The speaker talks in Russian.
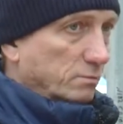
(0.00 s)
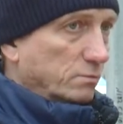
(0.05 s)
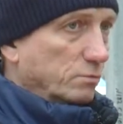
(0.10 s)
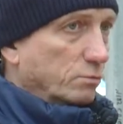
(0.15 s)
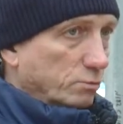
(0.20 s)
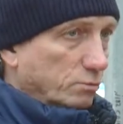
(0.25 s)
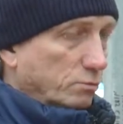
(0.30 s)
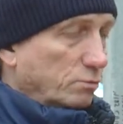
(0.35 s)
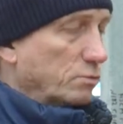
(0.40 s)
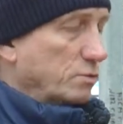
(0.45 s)

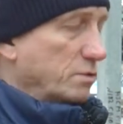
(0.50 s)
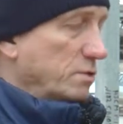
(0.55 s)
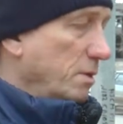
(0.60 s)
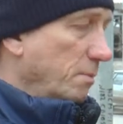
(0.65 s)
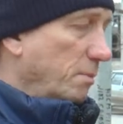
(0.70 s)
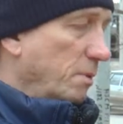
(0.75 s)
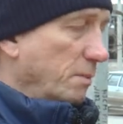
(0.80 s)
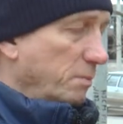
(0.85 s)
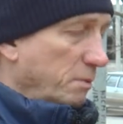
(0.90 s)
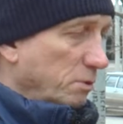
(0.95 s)
ну, то есть не
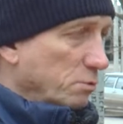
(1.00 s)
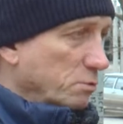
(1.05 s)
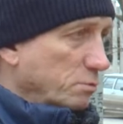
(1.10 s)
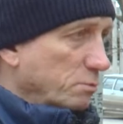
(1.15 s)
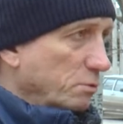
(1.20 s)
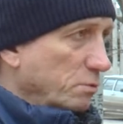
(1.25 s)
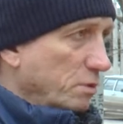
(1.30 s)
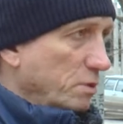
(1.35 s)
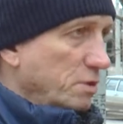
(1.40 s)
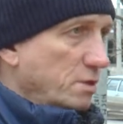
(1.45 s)
были
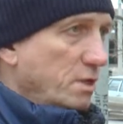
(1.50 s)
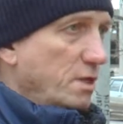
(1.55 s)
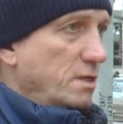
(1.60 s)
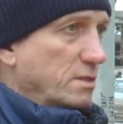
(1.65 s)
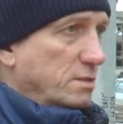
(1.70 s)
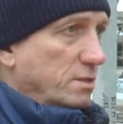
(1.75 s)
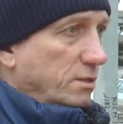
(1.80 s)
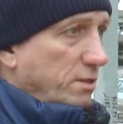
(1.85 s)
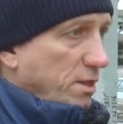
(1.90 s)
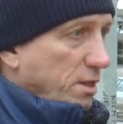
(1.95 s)
предусмотрены
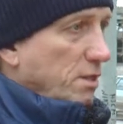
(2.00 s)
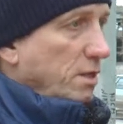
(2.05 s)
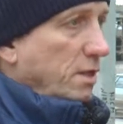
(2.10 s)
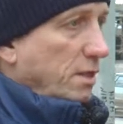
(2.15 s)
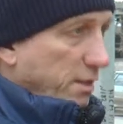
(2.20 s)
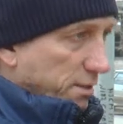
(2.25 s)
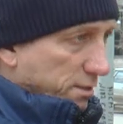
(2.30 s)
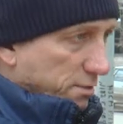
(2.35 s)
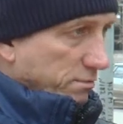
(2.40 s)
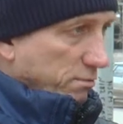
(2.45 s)
интересы
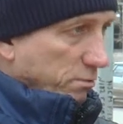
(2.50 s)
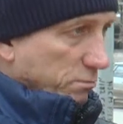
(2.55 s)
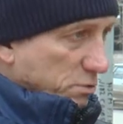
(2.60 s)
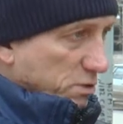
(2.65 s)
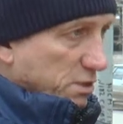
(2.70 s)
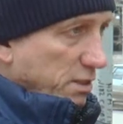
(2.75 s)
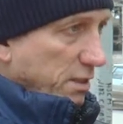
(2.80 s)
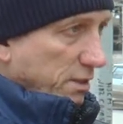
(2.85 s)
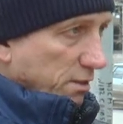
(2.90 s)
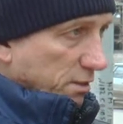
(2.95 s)
третьих лиц, в том
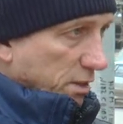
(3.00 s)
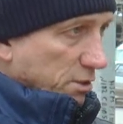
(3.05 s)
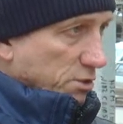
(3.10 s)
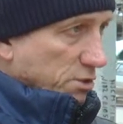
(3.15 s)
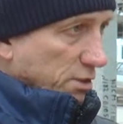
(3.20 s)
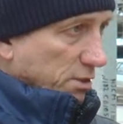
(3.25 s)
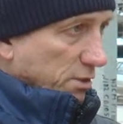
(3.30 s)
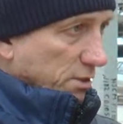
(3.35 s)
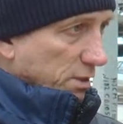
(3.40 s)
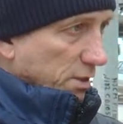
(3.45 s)
числе и
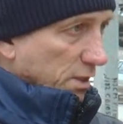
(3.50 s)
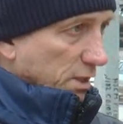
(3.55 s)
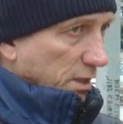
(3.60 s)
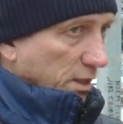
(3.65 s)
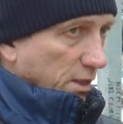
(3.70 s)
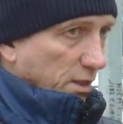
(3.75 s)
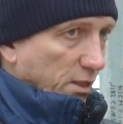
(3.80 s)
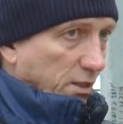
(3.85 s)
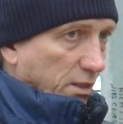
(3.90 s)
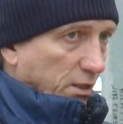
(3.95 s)
наших,
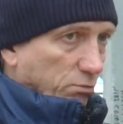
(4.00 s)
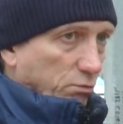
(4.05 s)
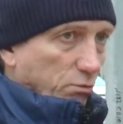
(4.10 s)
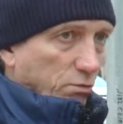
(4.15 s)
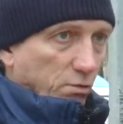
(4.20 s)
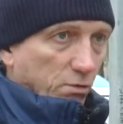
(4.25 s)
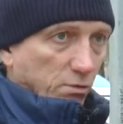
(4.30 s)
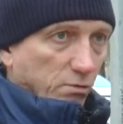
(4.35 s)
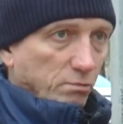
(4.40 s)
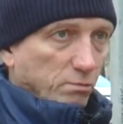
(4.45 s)
Э,
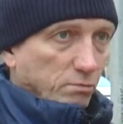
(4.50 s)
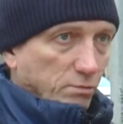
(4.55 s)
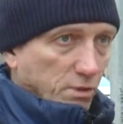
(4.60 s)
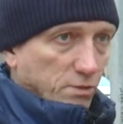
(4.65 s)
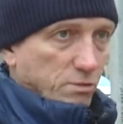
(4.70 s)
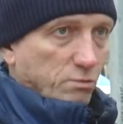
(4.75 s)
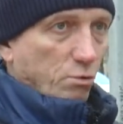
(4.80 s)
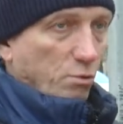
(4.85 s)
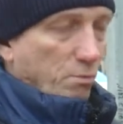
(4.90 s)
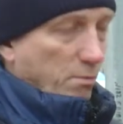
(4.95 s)
которые у
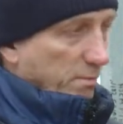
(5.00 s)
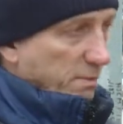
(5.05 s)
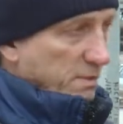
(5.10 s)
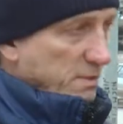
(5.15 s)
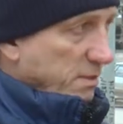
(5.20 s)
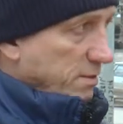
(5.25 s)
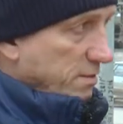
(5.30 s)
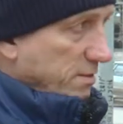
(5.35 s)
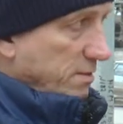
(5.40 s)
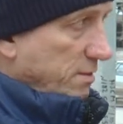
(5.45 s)
нас, кроме
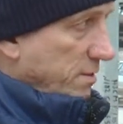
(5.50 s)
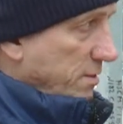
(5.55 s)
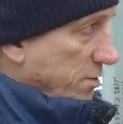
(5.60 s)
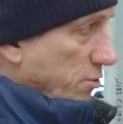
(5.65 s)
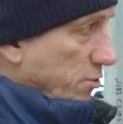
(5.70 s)
подстанции, здесь